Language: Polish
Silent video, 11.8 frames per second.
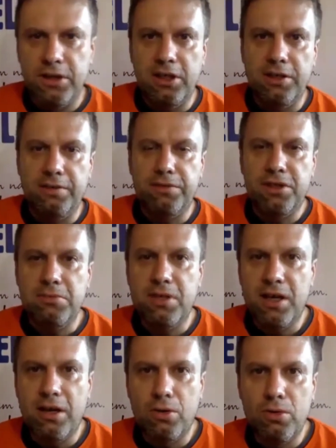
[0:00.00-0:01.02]
i w tym
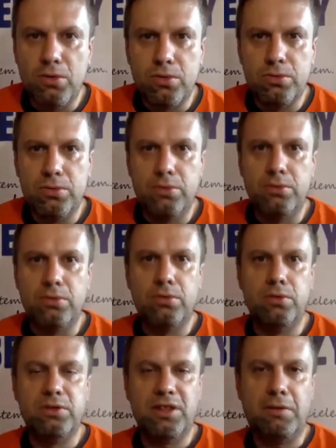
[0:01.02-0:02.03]

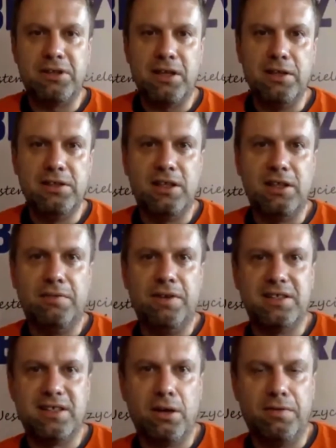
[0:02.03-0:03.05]
kierunku cała ta inicjatywa
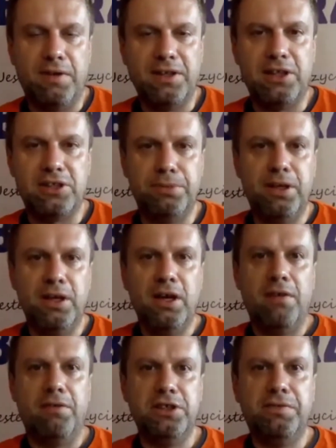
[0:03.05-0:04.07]
jest skierowana, żeby
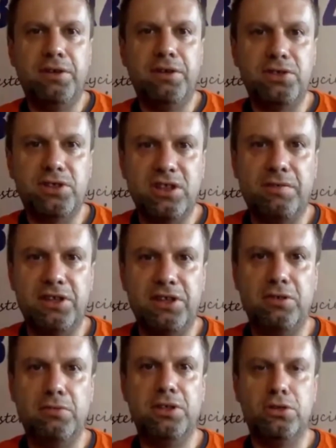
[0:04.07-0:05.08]
właśnie wykorzystywać
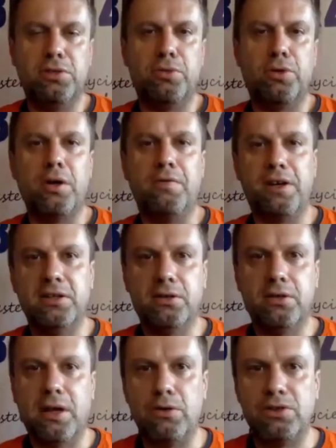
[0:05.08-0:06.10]
te umiejętności programowania do
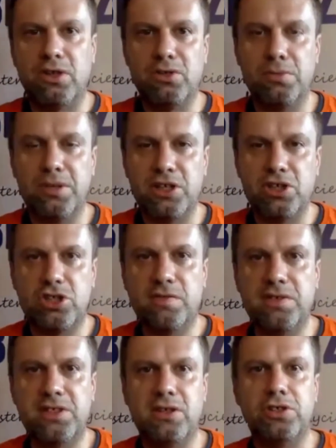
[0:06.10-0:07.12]
zrozumienia
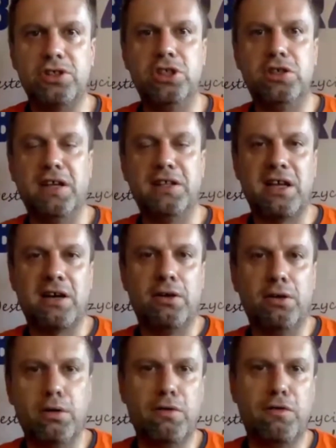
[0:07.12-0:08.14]
rzeczywistości, świata,
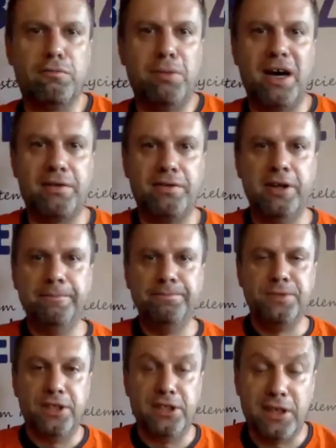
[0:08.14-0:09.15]
kolorów, barw
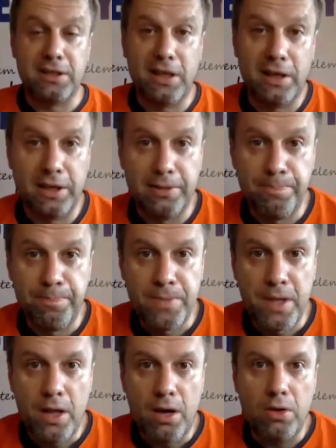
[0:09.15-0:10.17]
itd. Tak
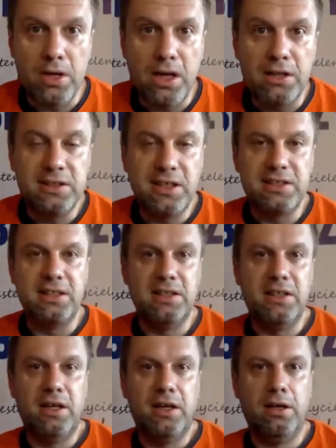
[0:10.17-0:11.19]

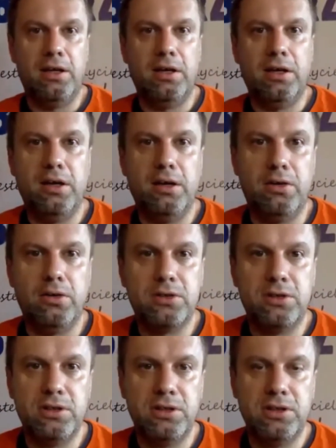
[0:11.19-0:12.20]
Organizacyjnie e,
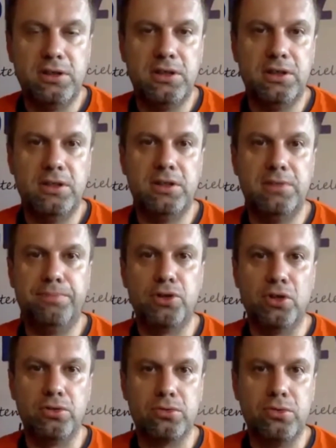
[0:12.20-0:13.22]
od e,
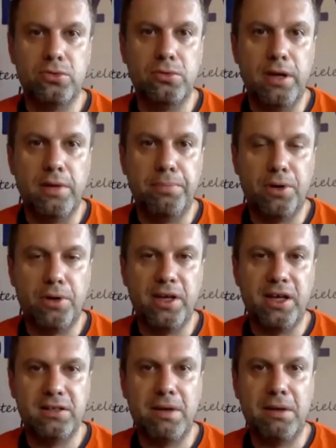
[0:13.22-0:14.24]
początku e,
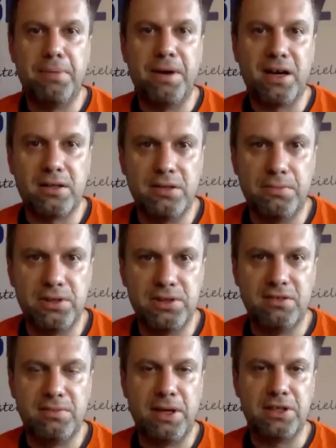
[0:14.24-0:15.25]
projekt ma bardzo
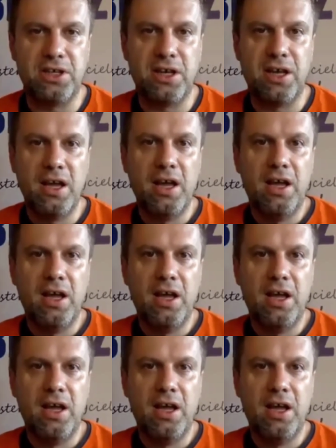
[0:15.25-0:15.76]
mocne wsparcie